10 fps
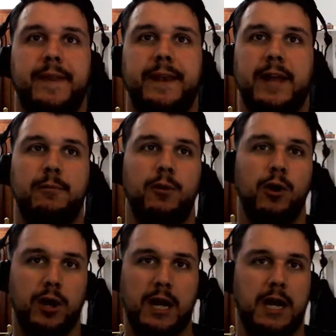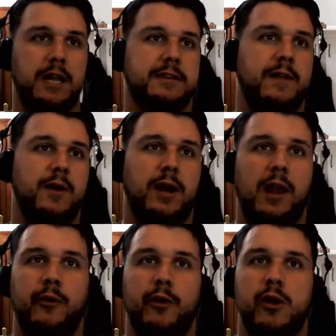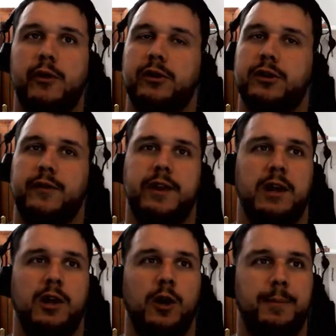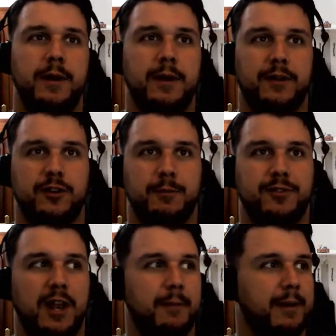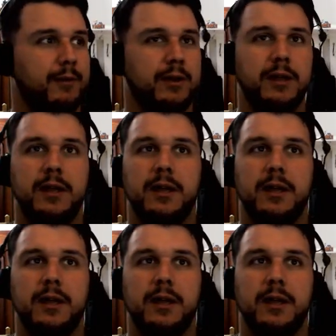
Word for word: Tenéis el blog en el estadio, en el editor Rodríguez López. Casi no me sale la palabra.